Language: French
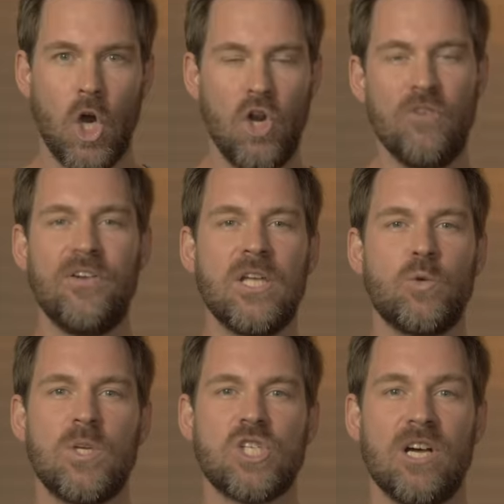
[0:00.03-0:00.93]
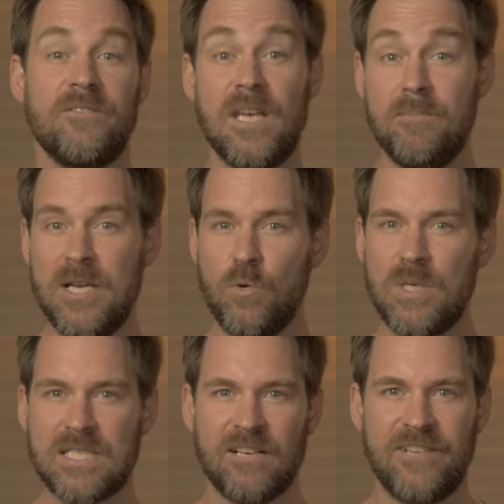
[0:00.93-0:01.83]
Le 28 janvier
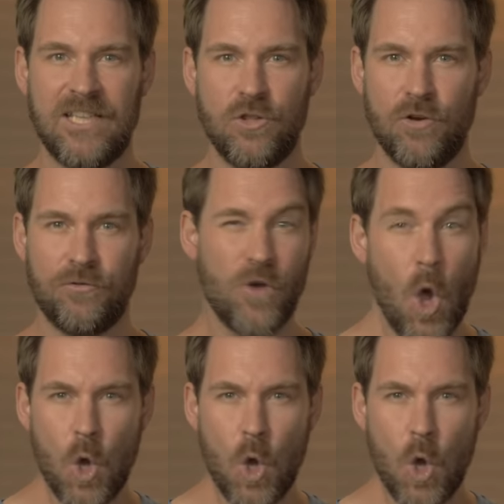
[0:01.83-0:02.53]
1829,